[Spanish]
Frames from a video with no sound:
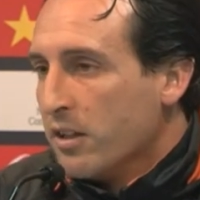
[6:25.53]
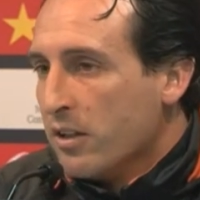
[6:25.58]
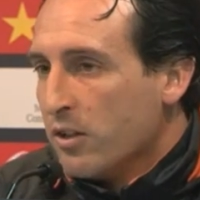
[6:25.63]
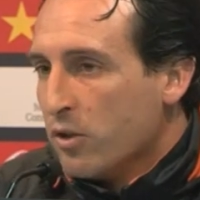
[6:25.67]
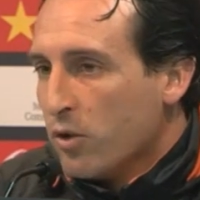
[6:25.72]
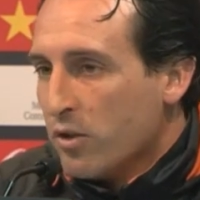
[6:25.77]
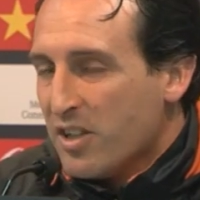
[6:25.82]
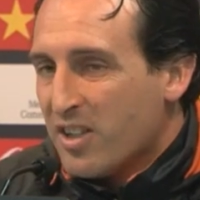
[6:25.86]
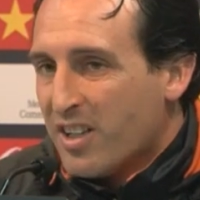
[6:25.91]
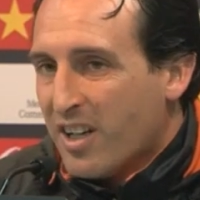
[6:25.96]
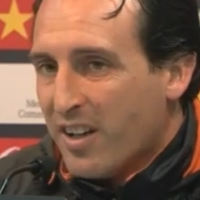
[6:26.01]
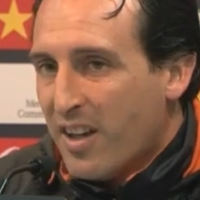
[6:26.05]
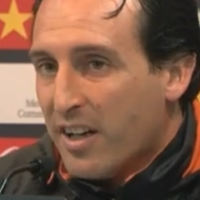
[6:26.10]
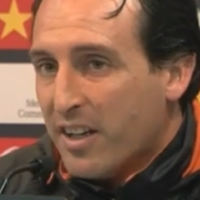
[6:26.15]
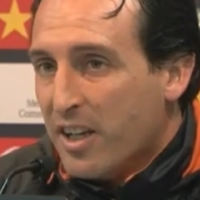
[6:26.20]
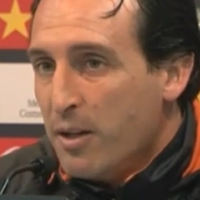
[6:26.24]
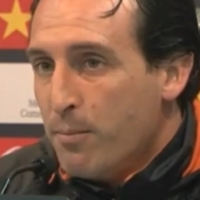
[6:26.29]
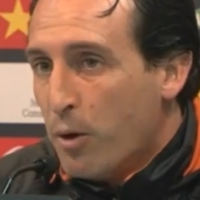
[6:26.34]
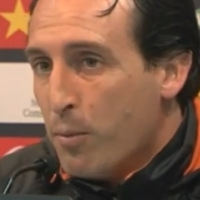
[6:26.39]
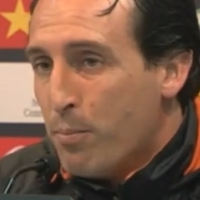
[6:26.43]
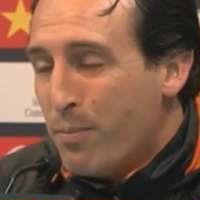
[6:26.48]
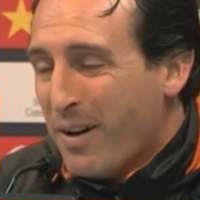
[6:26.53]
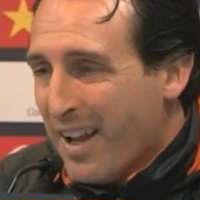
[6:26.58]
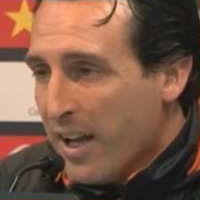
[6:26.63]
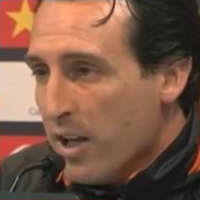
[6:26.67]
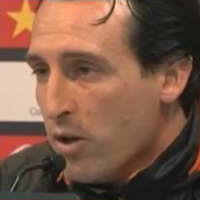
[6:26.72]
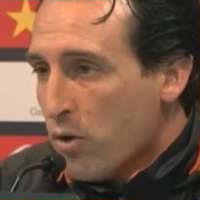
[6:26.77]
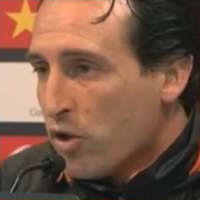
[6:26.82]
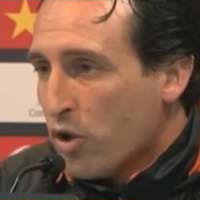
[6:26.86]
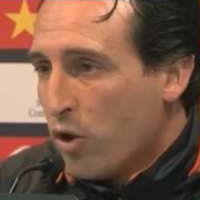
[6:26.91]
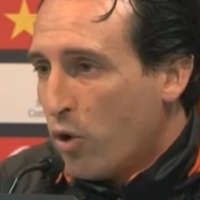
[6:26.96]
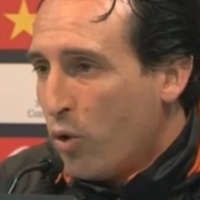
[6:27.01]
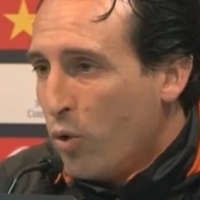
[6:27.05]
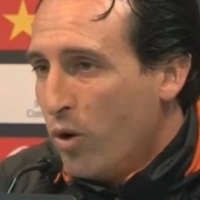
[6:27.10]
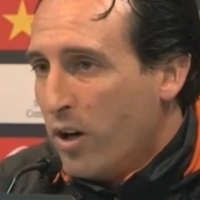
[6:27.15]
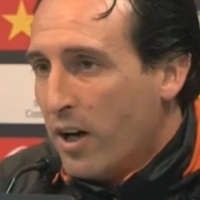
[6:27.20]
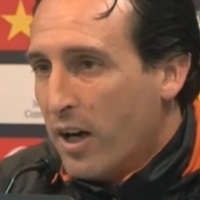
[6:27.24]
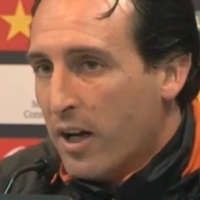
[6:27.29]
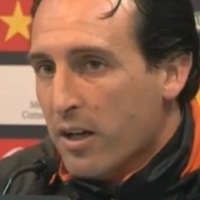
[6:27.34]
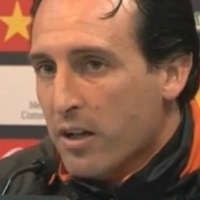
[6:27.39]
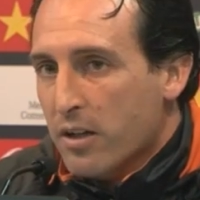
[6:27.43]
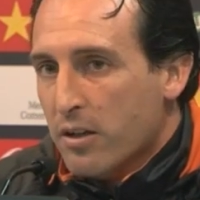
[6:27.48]
Entonces cada equipo para ellos se
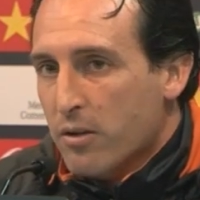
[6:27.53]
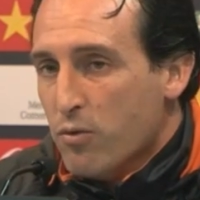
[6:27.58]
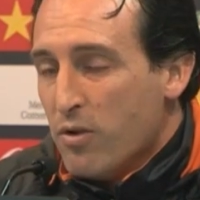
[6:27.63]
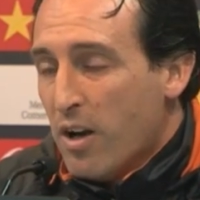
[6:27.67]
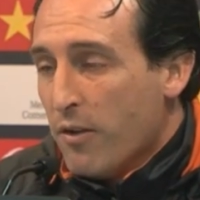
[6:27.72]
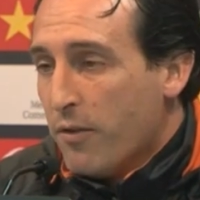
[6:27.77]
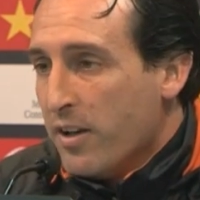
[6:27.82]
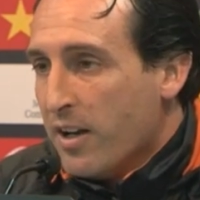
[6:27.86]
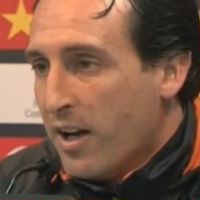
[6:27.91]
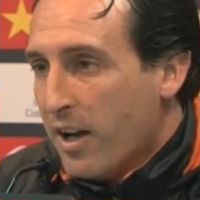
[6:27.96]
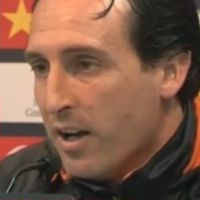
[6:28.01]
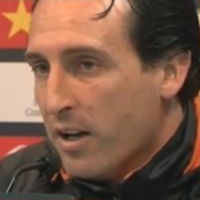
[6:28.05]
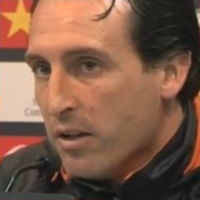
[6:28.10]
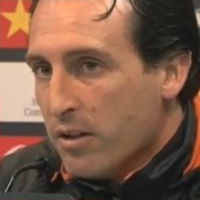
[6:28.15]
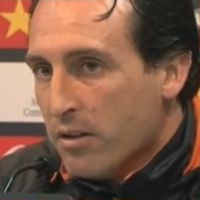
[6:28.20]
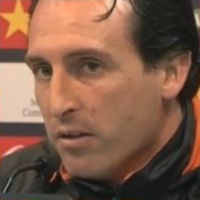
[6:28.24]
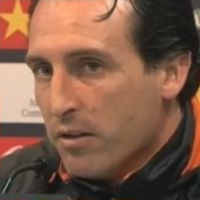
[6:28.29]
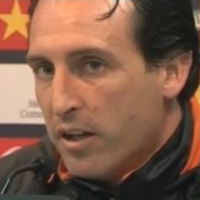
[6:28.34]
juega una final.